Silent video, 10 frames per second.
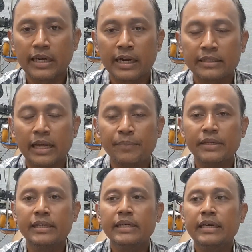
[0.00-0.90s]
jereng
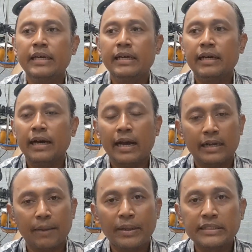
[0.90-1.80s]
tapi
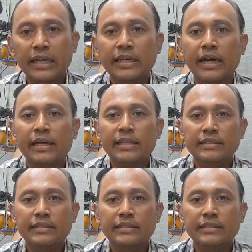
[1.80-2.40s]
agak panjang ya